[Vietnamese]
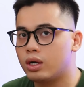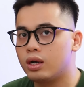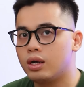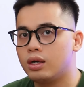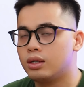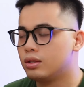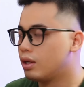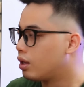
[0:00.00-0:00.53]
luôn
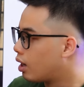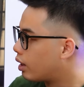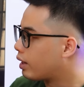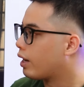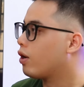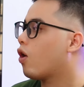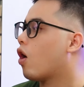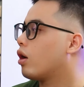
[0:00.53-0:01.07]
rất là
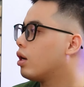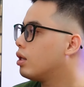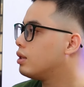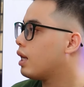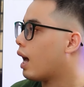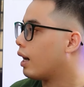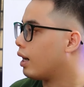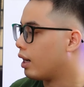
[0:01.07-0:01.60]
nhanh gọn
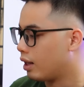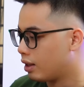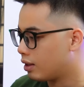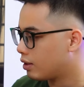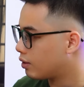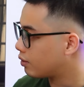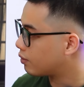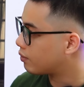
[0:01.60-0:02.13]
đơn giản này
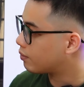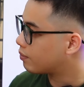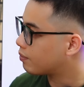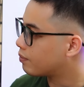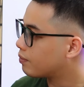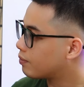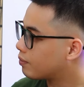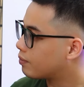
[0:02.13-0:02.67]
chăm lo trong